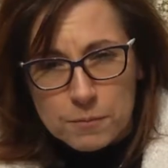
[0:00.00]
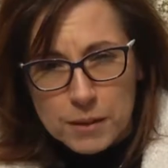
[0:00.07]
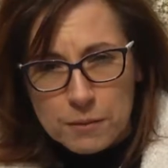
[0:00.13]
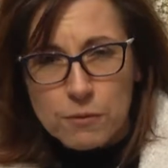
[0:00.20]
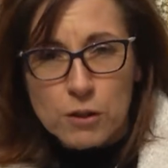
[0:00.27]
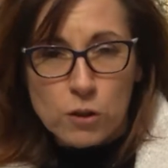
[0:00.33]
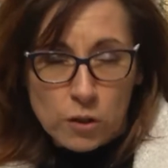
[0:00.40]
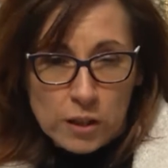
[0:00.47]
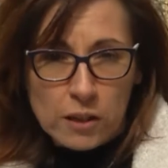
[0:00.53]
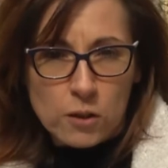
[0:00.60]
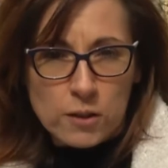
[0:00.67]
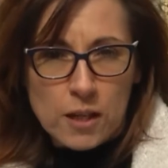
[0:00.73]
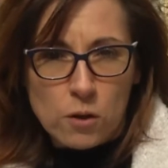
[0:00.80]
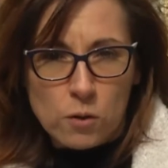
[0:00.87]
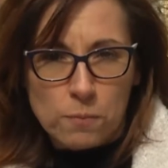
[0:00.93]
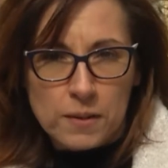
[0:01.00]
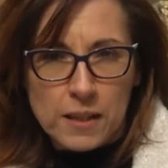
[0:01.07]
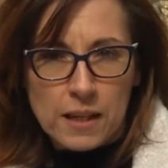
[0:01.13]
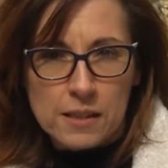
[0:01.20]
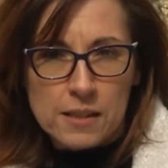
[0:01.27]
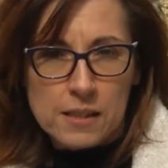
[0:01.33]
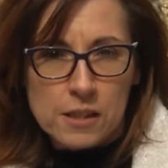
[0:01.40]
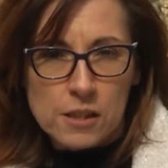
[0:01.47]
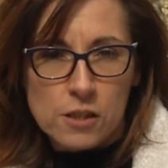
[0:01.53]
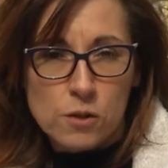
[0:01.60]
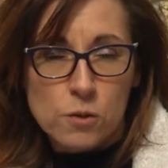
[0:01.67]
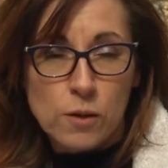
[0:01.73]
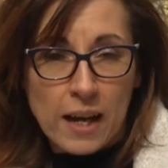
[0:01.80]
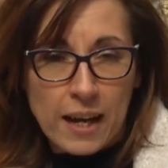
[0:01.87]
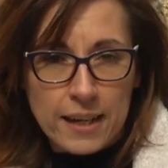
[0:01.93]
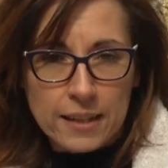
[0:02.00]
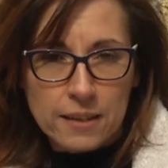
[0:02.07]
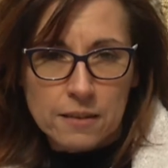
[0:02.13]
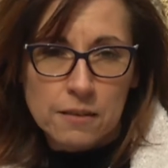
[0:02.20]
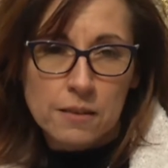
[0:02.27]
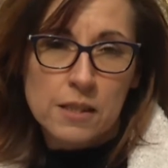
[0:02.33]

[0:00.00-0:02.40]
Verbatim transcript: bitten wir dort noch darum, daran sich zu halten.